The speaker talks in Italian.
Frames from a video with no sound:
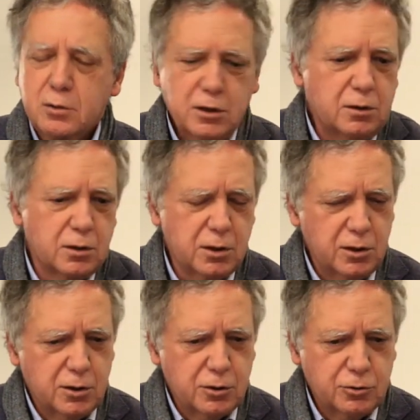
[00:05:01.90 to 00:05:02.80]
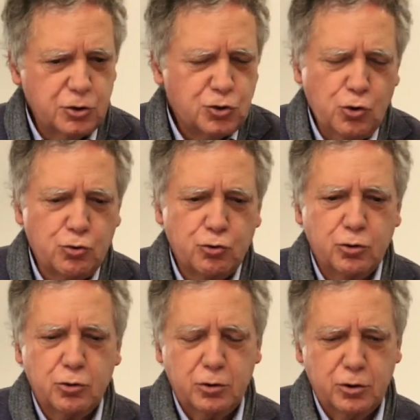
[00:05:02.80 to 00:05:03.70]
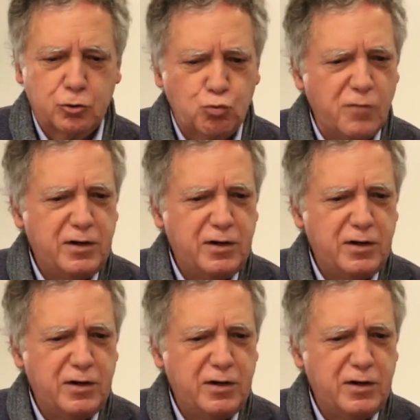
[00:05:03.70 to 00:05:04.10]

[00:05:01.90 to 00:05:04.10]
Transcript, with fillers: eh, ci sono eh, due